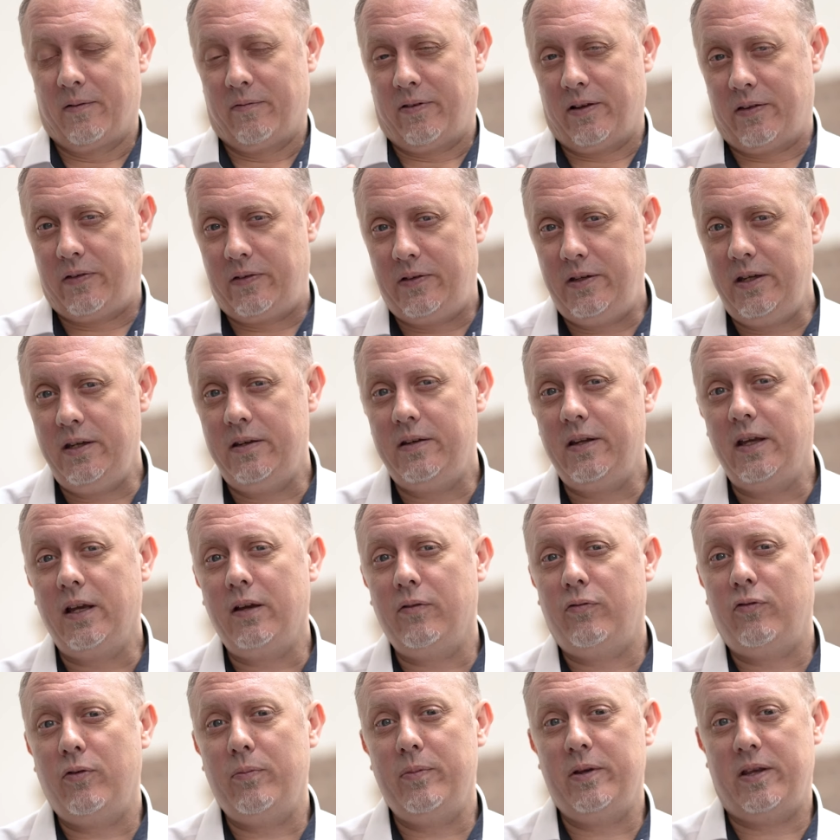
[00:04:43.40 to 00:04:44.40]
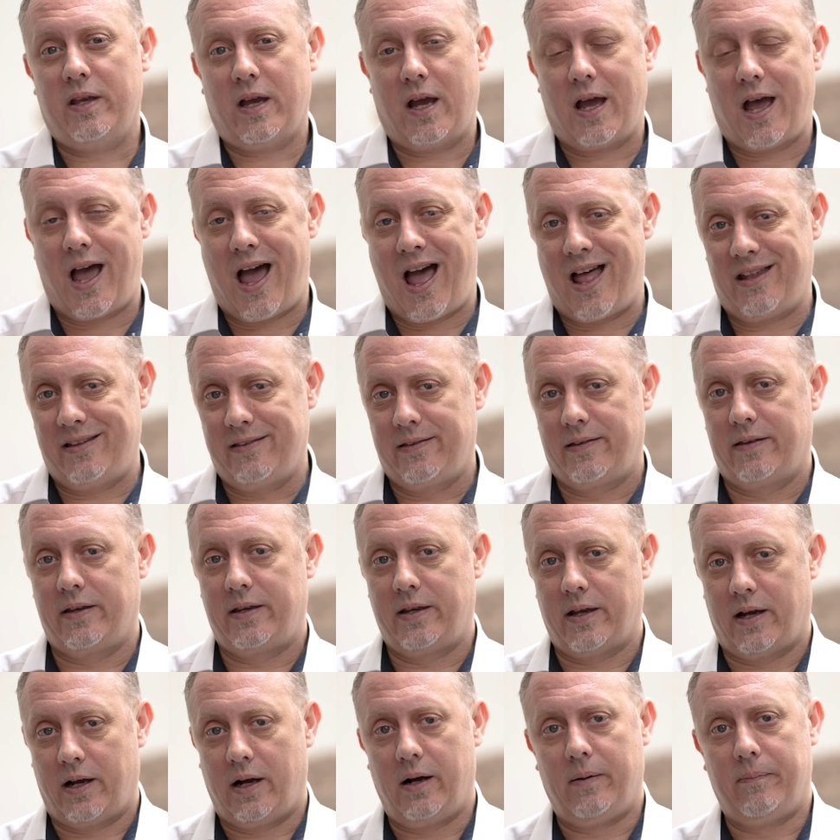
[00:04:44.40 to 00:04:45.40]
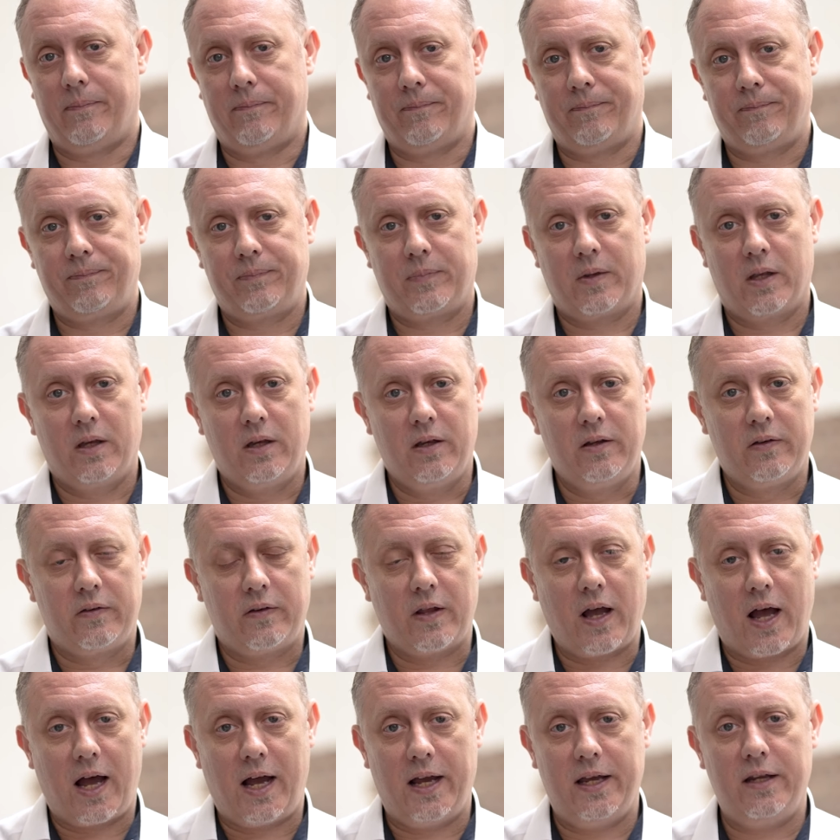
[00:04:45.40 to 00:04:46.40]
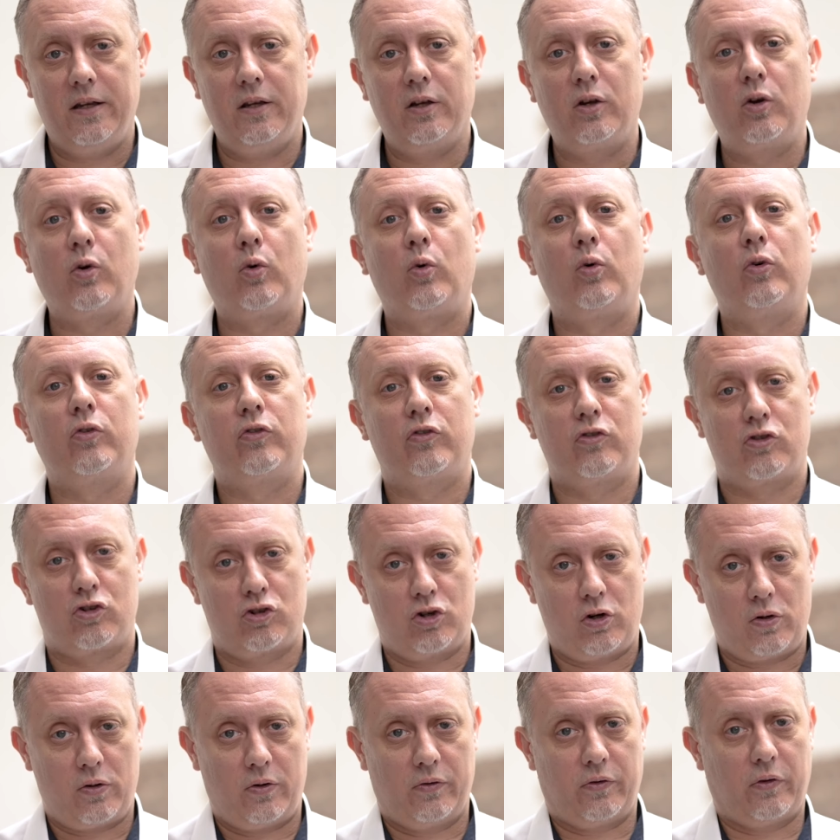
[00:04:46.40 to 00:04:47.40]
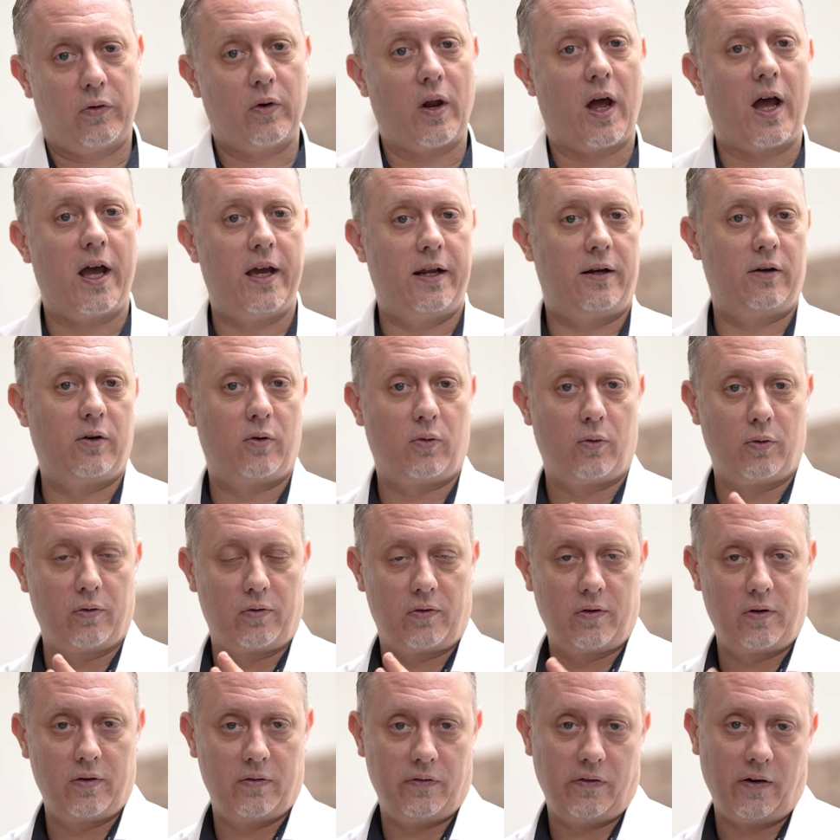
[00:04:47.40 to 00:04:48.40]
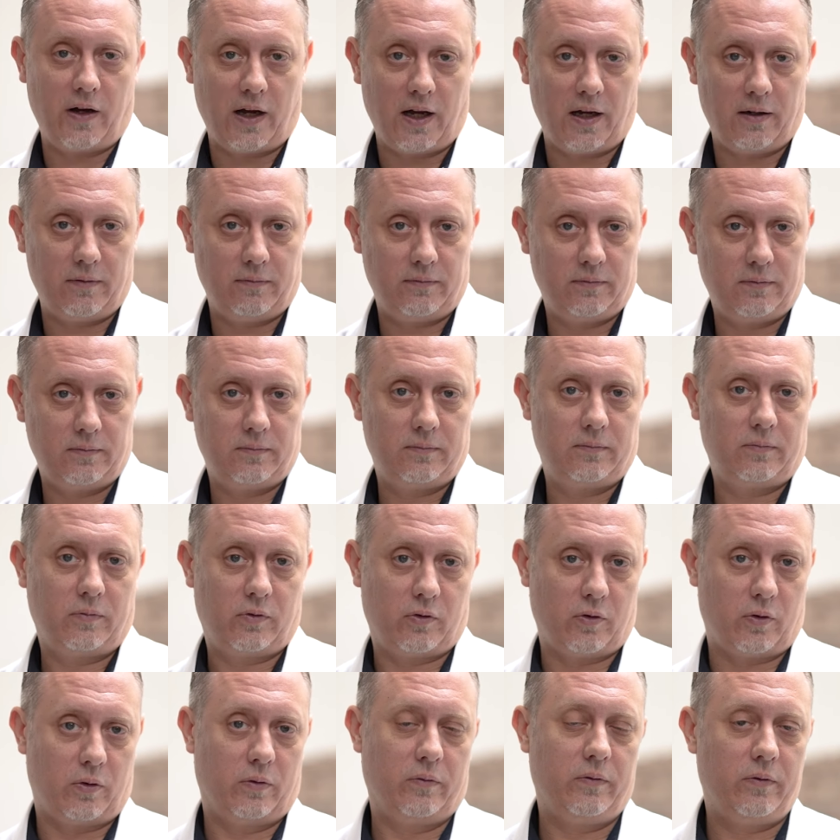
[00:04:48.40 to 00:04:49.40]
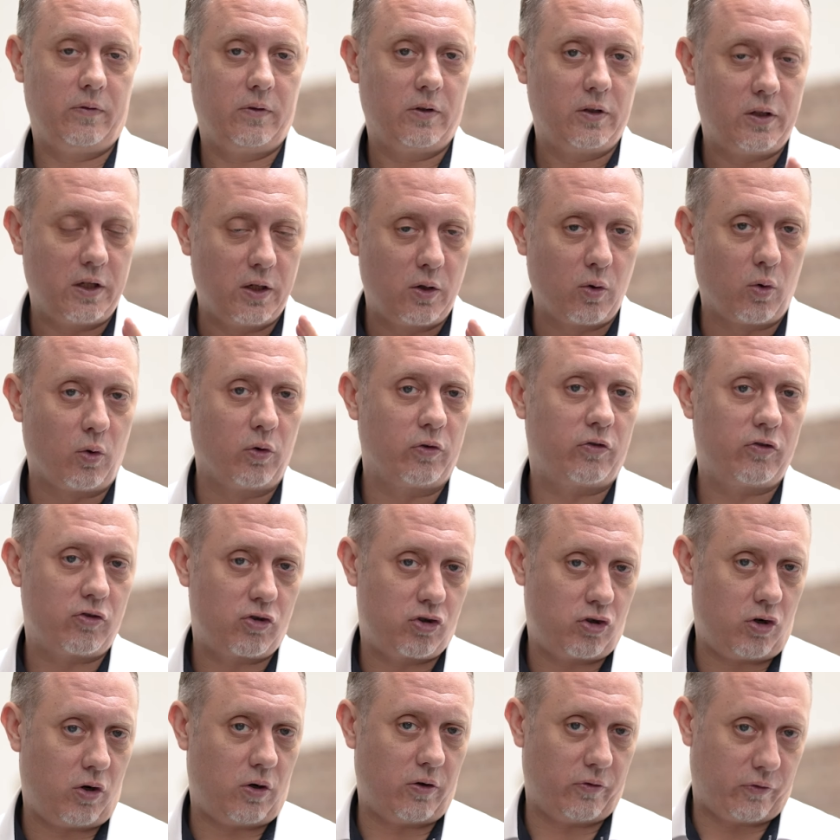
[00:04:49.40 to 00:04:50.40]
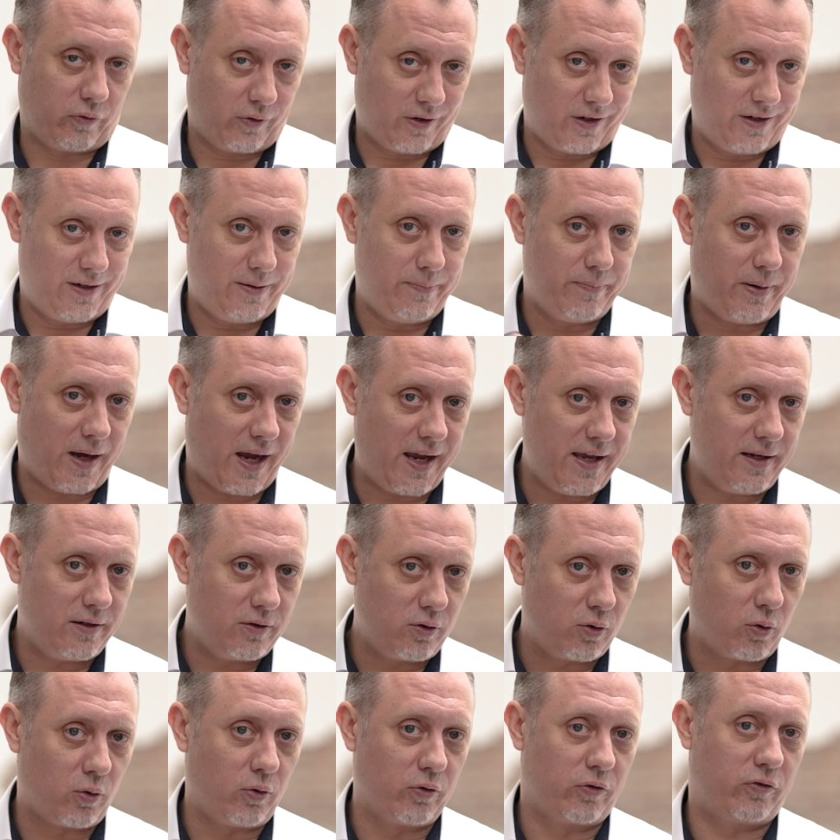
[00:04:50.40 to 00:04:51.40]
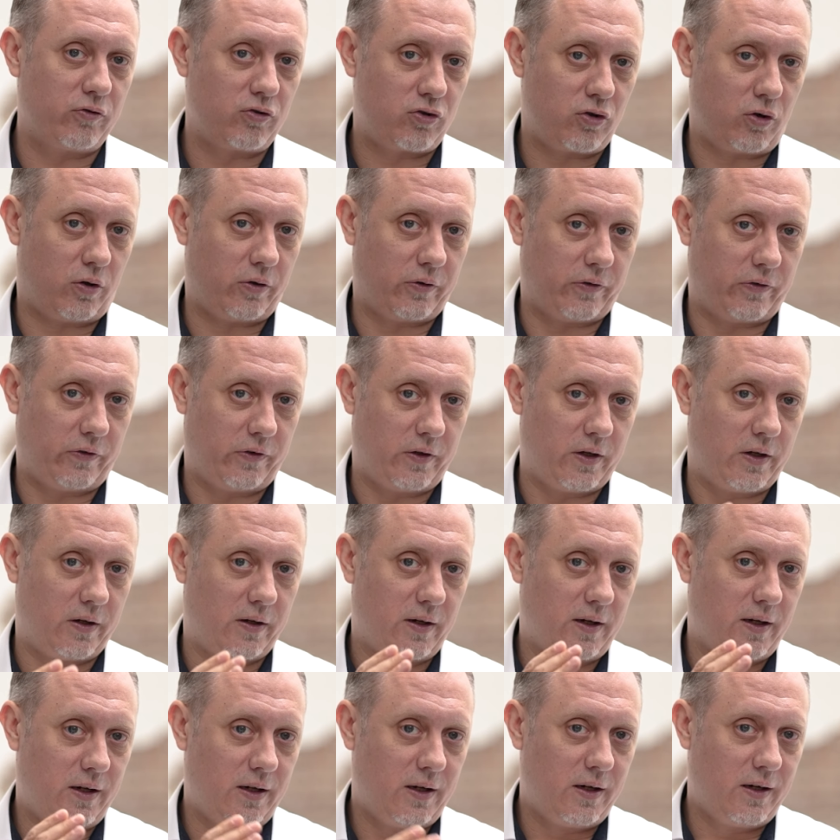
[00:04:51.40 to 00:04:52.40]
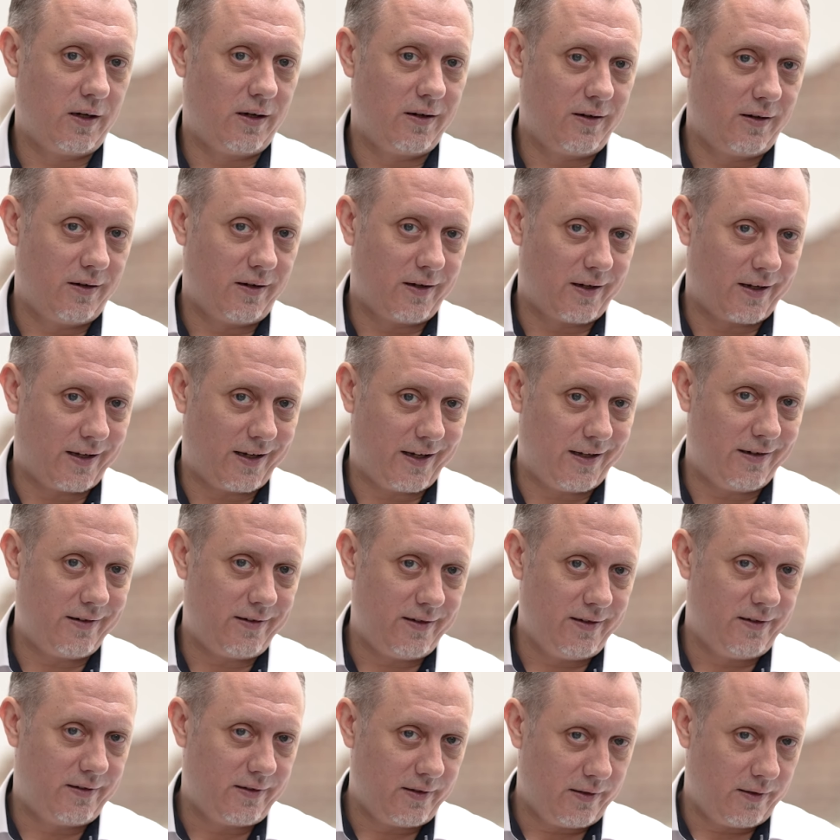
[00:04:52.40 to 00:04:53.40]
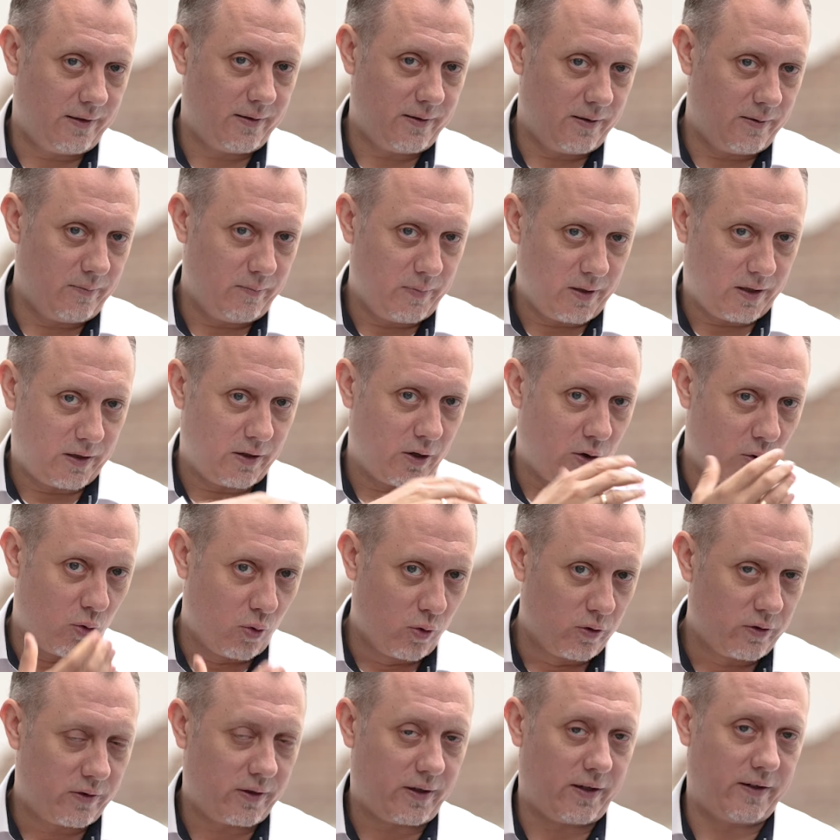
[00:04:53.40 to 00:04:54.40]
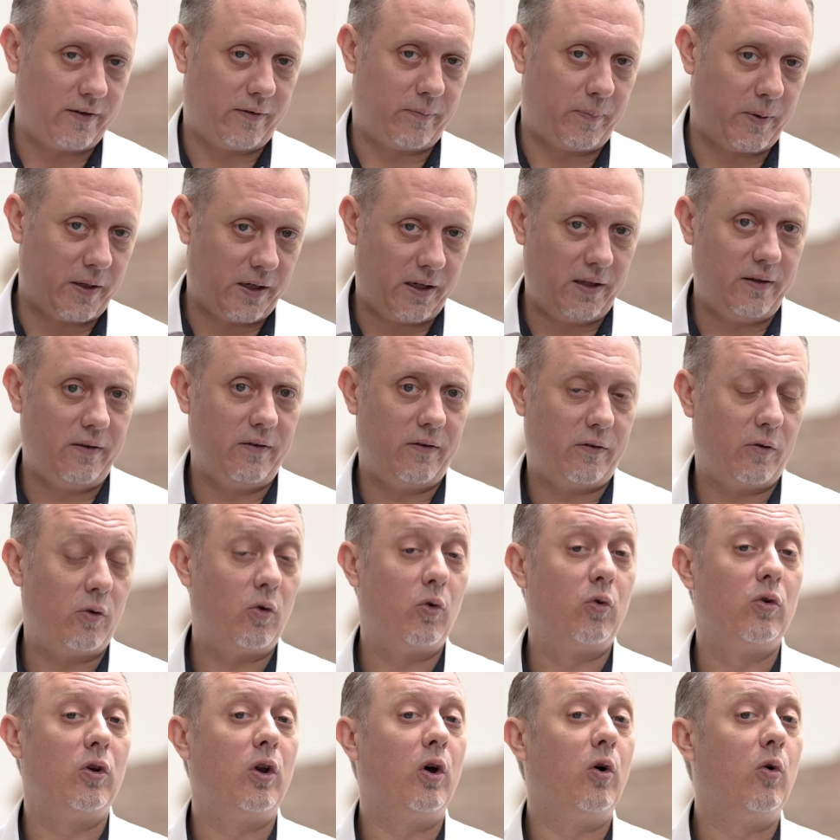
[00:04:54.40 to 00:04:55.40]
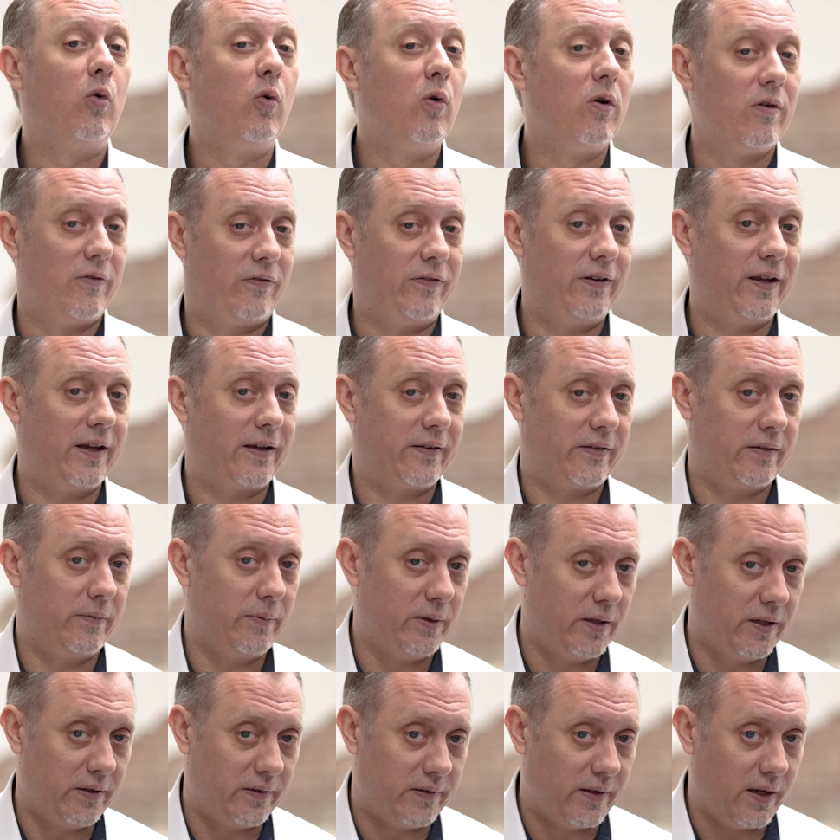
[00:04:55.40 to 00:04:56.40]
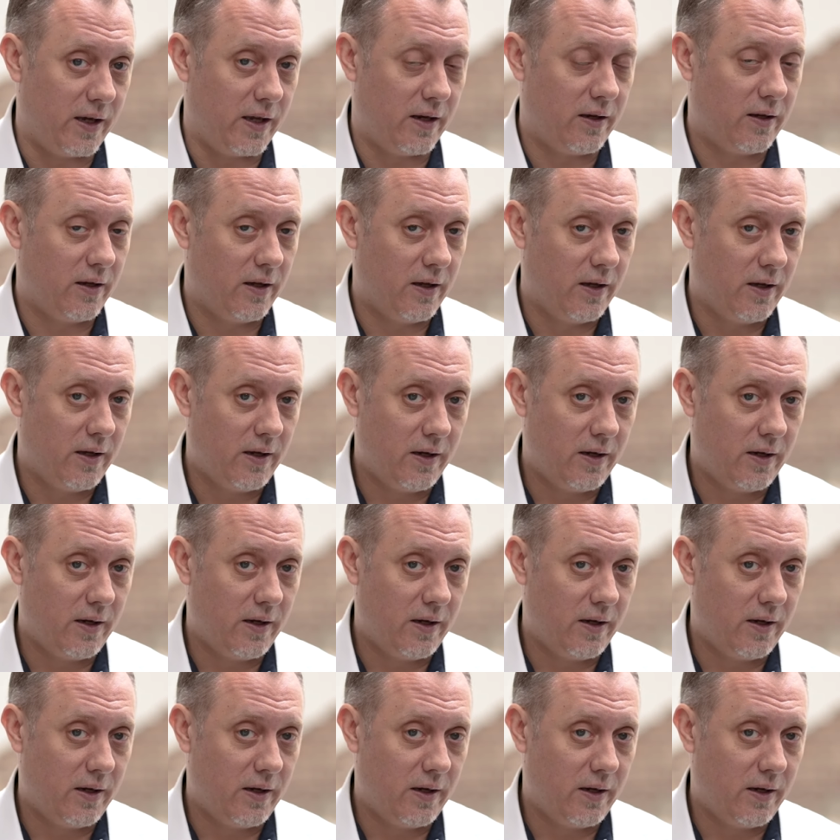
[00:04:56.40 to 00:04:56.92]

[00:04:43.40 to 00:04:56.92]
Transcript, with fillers: Was die Dinge für mich an sich haben, ist eine große Chance und eine große Gefahr. So, die große Chance oder die beiden großen Chancen sind Rendite mit einer hohen Transparenz und eine hohe Flexibilität.